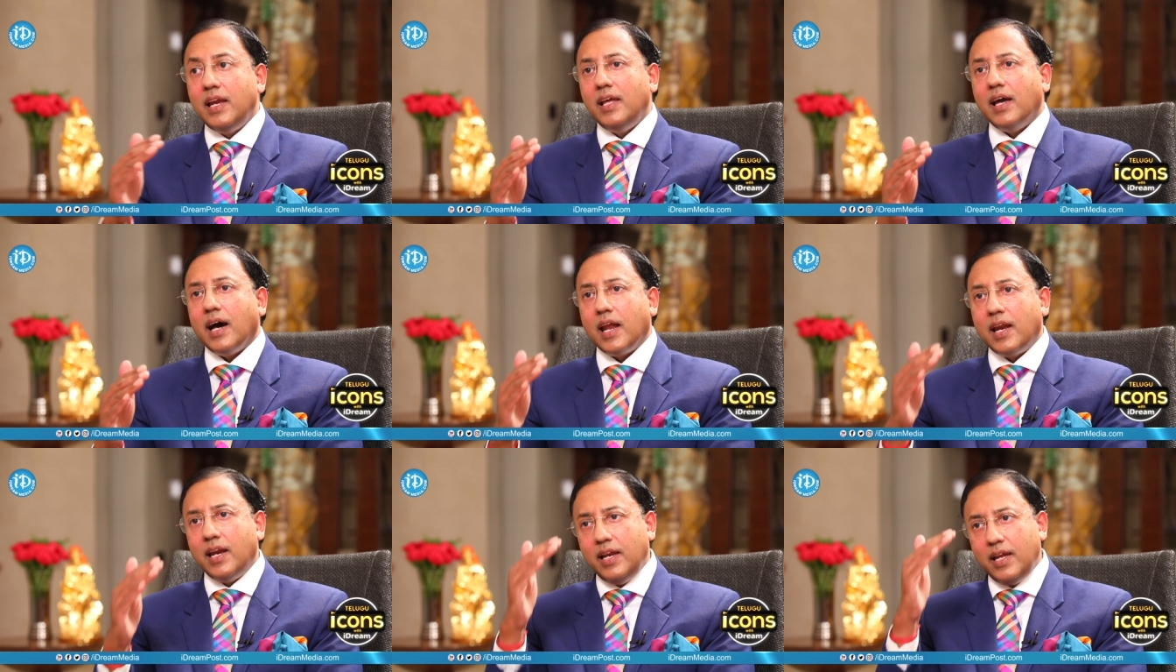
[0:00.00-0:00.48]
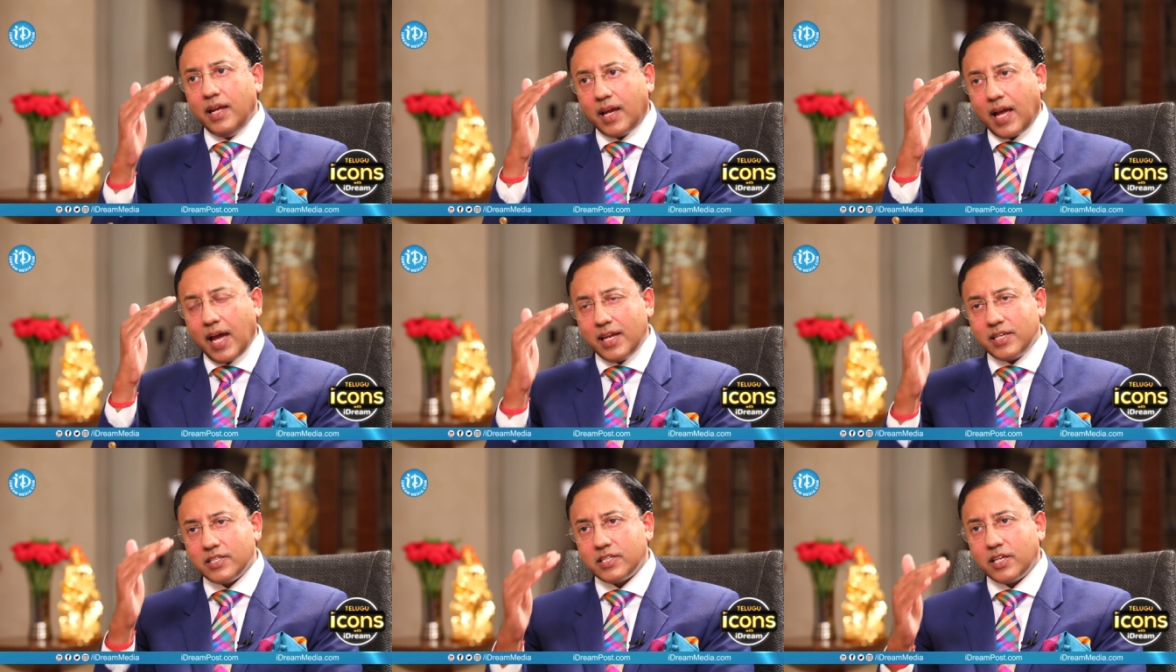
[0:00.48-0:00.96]
అర్లీ అర్లీ
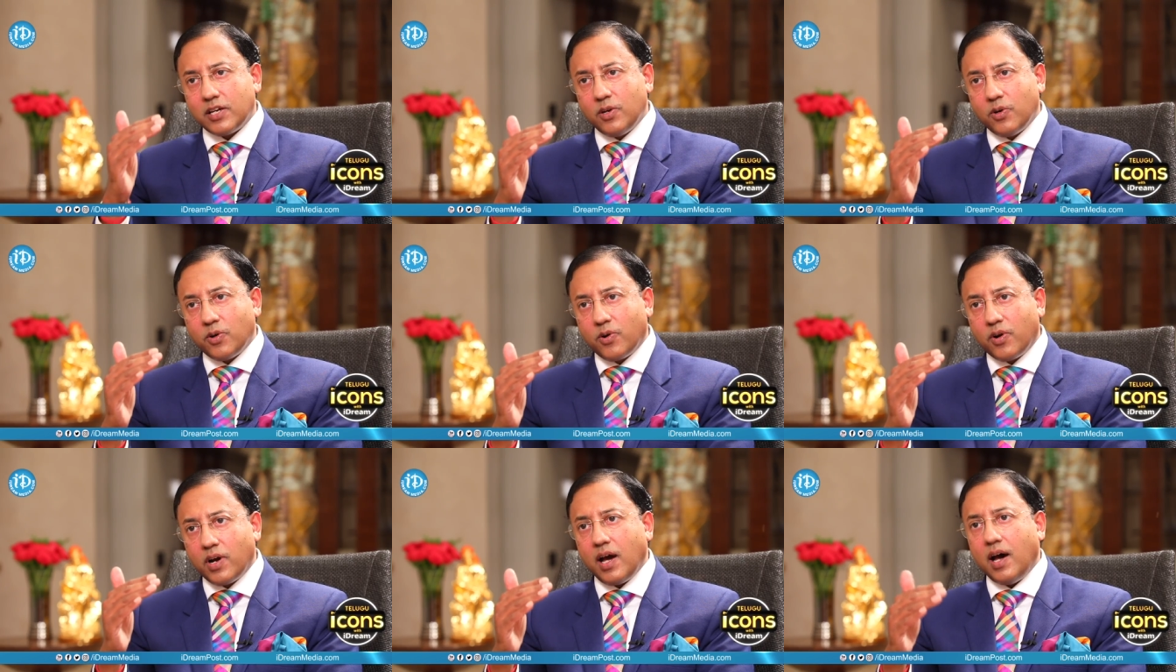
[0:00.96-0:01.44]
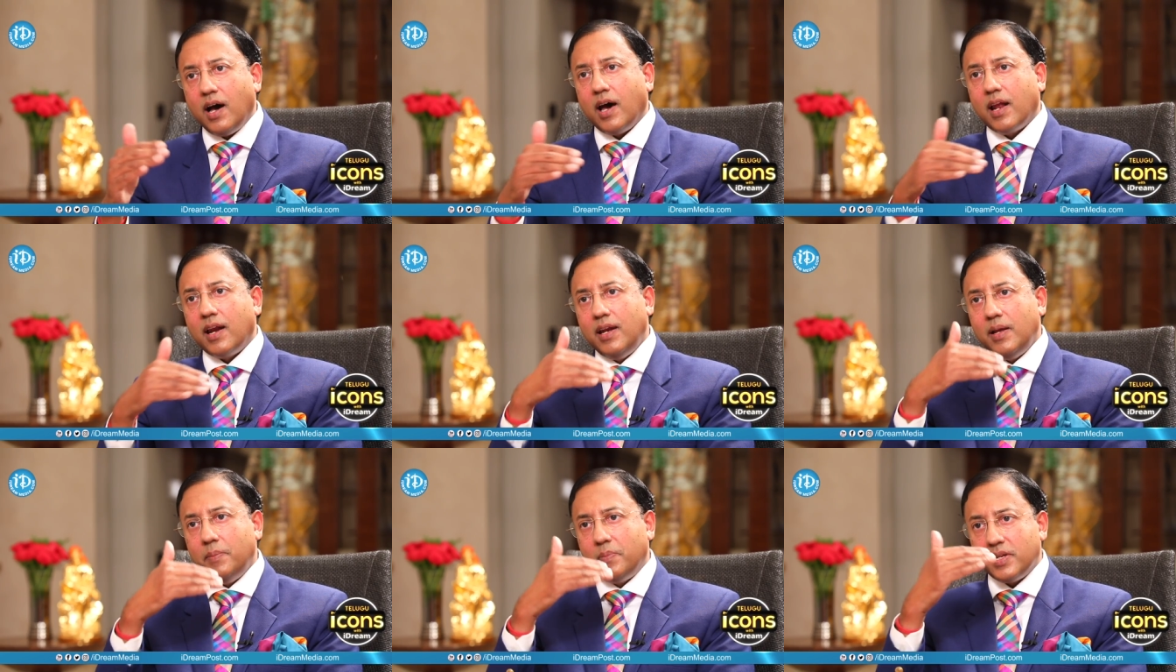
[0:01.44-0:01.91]
క్యాన్సర్లో కూడా
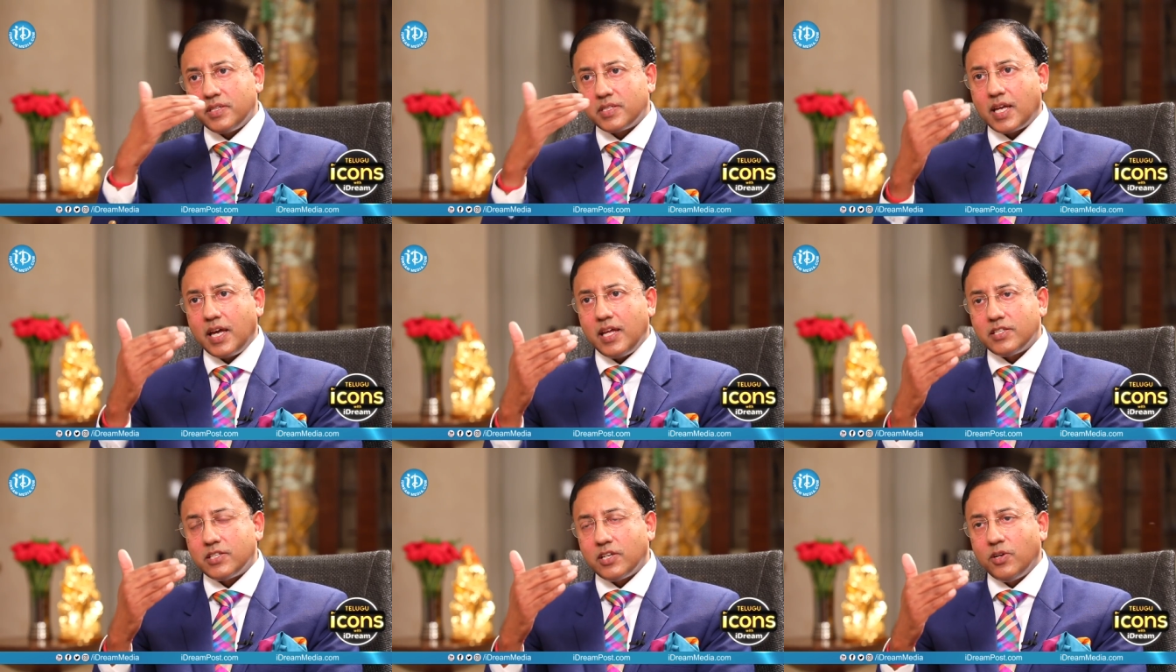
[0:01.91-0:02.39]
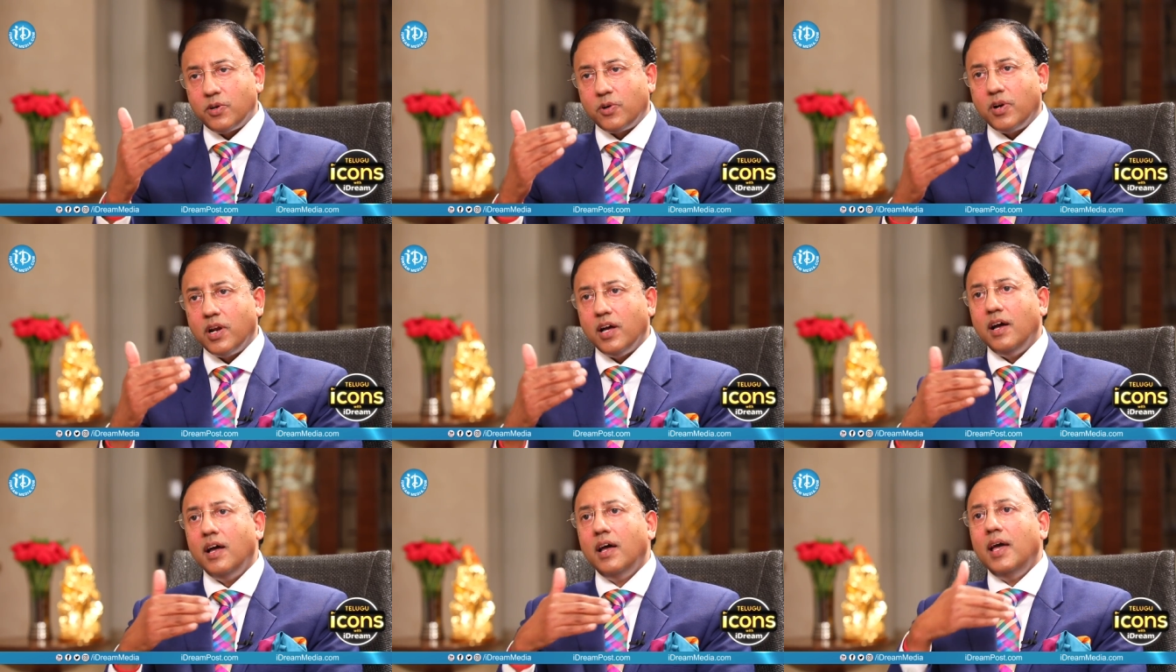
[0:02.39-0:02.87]
అర్లీ బ్రెస్ట్ క్యాన్సర్లో
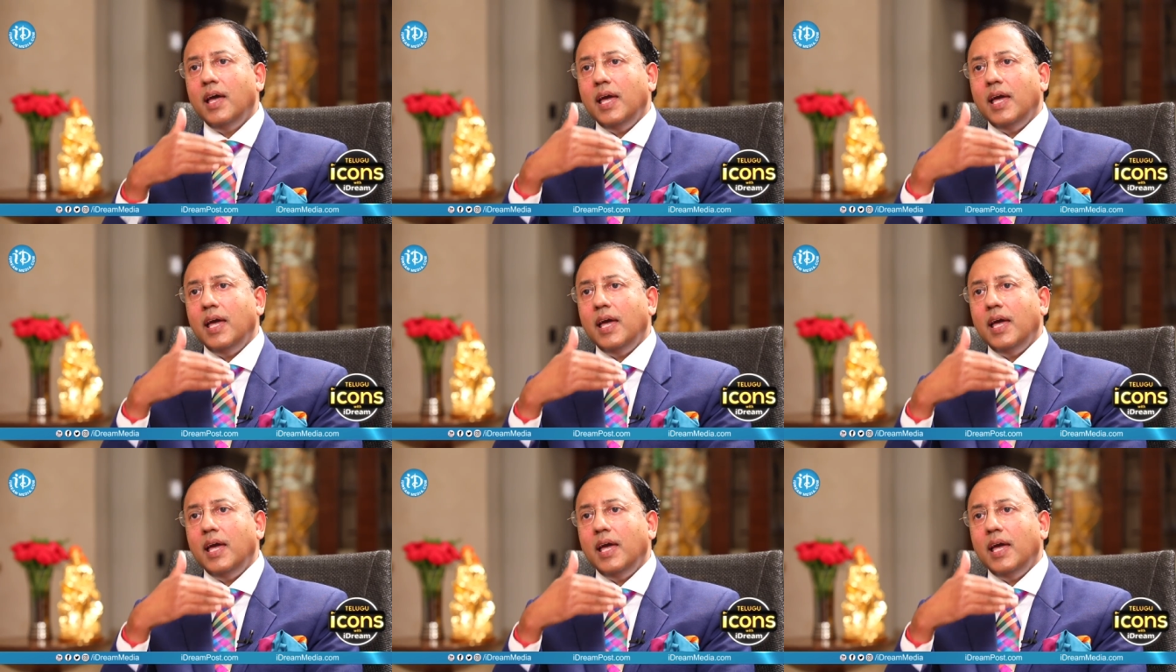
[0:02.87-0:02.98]
కూడా